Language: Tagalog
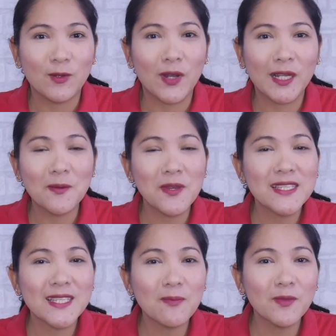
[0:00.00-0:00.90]
huwag ka wag
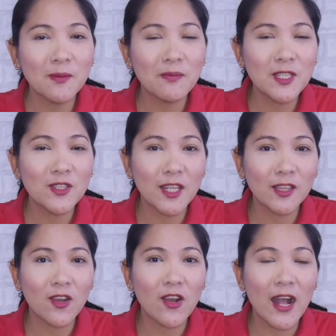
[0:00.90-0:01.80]
skip ng video
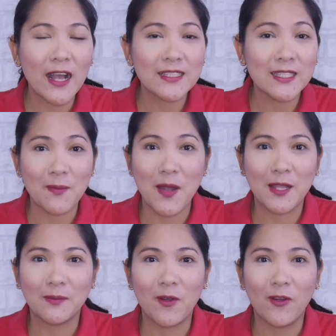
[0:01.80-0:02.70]
na to at
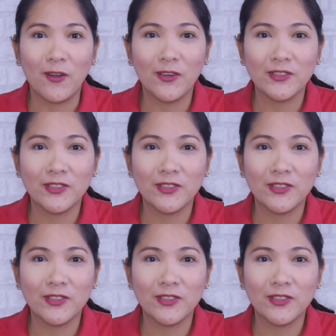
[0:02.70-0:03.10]
samahan mo ko.